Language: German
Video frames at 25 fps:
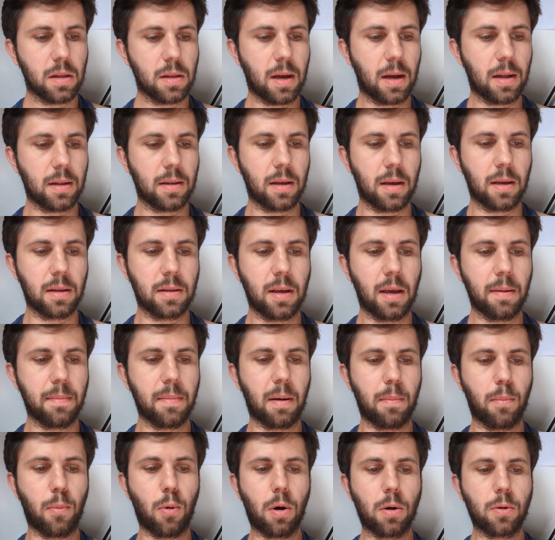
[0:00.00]
Dann äh,
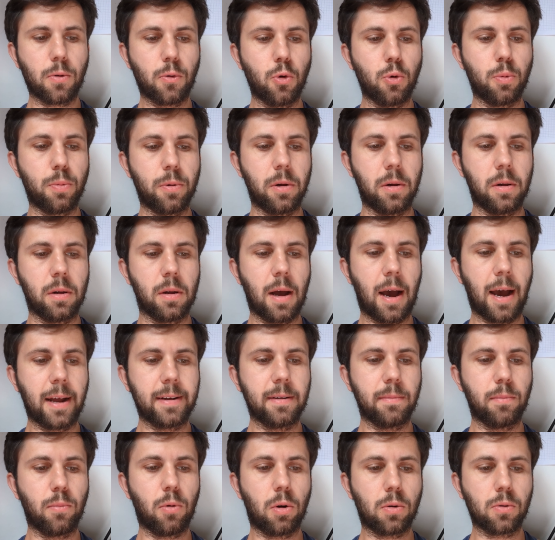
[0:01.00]
Thema Moorkübel,
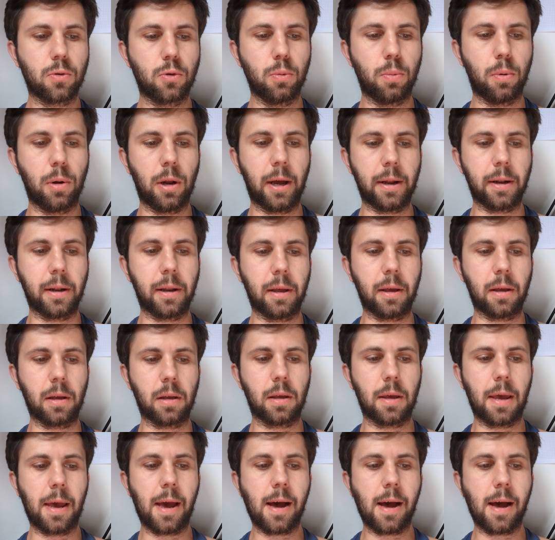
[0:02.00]
einen Moorkübel anlegen.